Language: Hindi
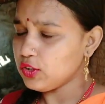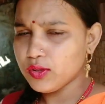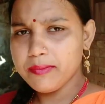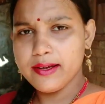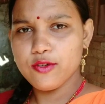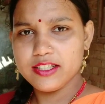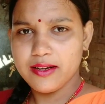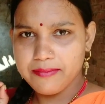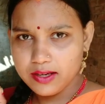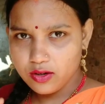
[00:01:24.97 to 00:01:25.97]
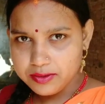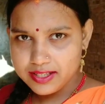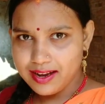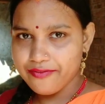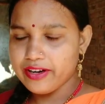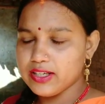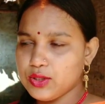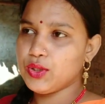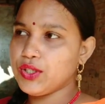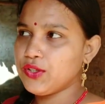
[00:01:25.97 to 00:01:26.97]
तो मैं उस डब्बे को भी साफ कर
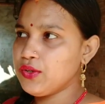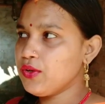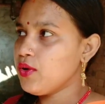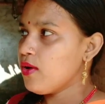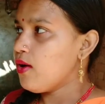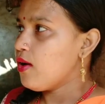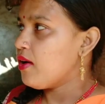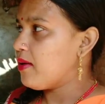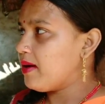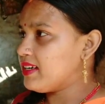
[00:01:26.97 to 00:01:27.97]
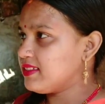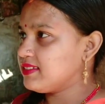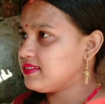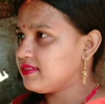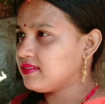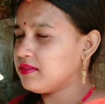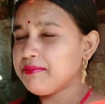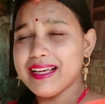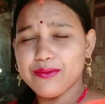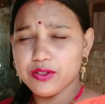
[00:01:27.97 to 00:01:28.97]
चुकी हूँ और
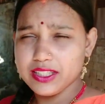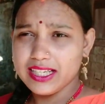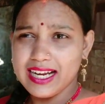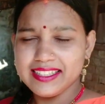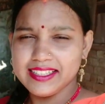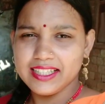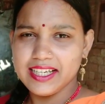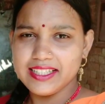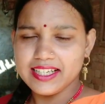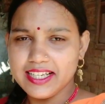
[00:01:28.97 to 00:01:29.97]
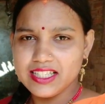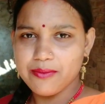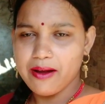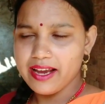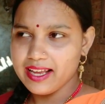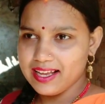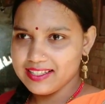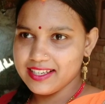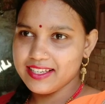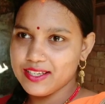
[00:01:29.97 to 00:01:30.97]
मैं आपको दिखाई थी कि किचन की सफाई आज
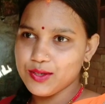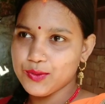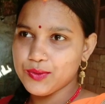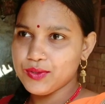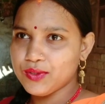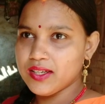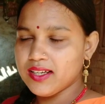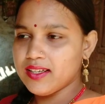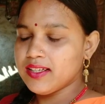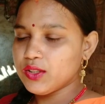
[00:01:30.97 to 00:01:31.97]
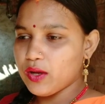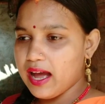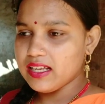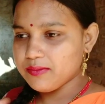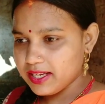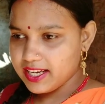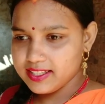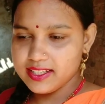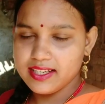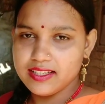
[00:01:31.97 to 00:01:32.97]
नहीं की हूँ तो आज मैं
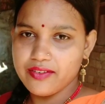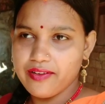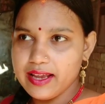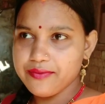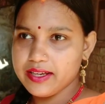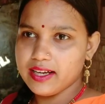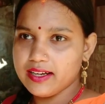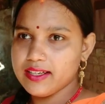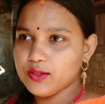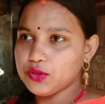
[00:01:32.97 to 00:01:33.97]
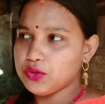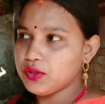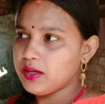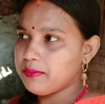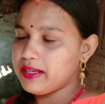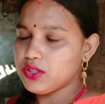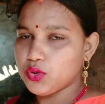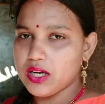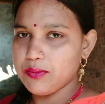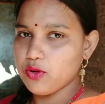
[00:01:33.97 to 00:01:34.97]
किचन की सफाई भी कर ली हूँ बस
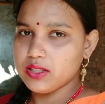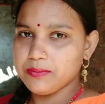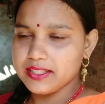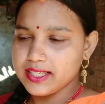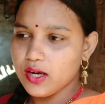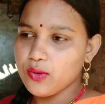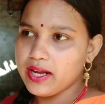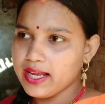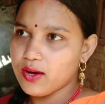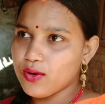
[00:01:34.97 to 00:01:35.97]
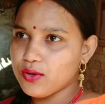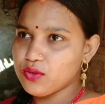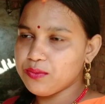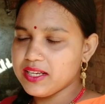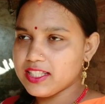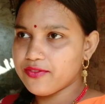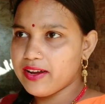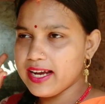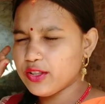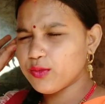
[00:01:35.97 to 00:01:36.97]
थोड़ा बहुत बचा हुआ है और रूम की
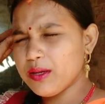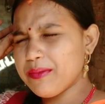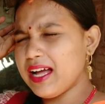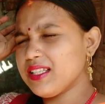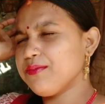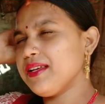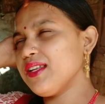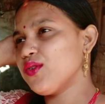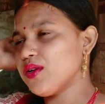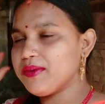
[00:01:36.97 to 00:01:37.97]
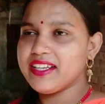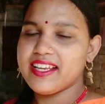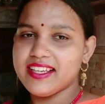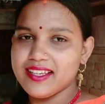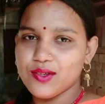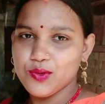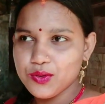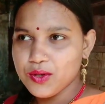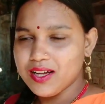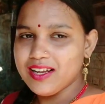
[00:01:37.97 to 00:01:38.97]
सफाई तो मैं आज बिल्कुल भी नहीं की हूँ
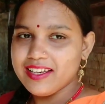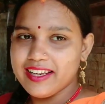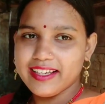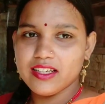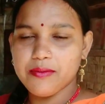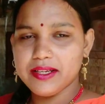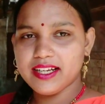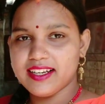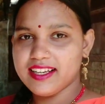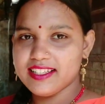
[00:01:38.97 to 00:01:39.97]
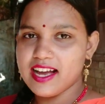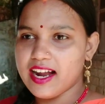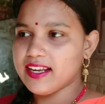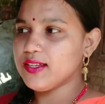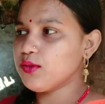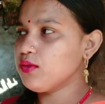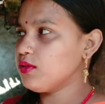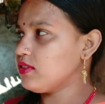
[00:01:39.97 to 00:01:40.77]
लेकिन अभी करने जा रही हूँ